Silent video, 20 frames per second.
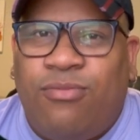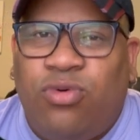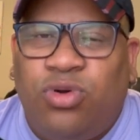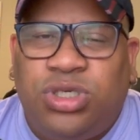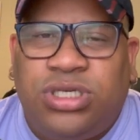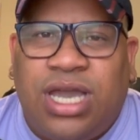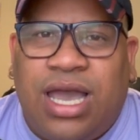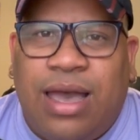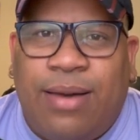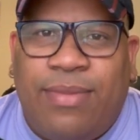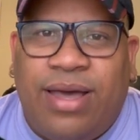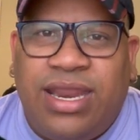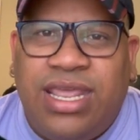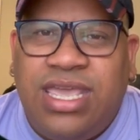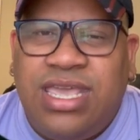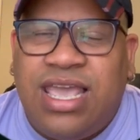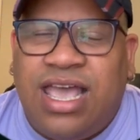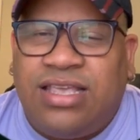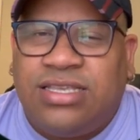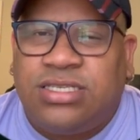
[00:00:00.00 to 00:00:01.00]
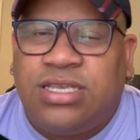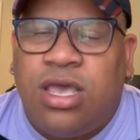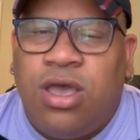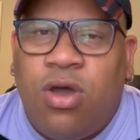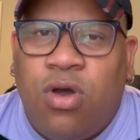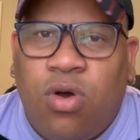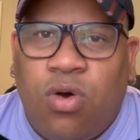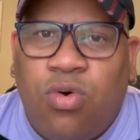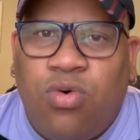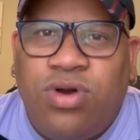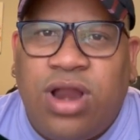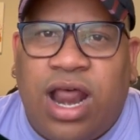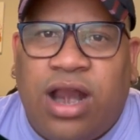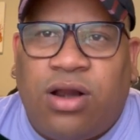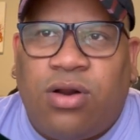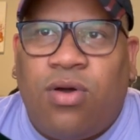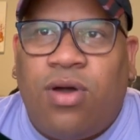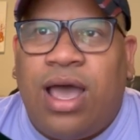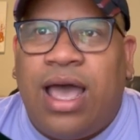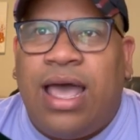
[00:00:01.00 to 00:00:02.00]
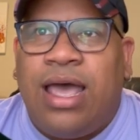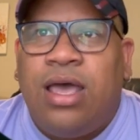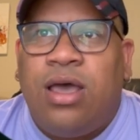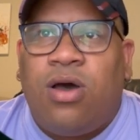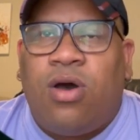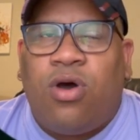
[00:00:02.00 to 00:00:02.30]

muchas amarillas, una roja.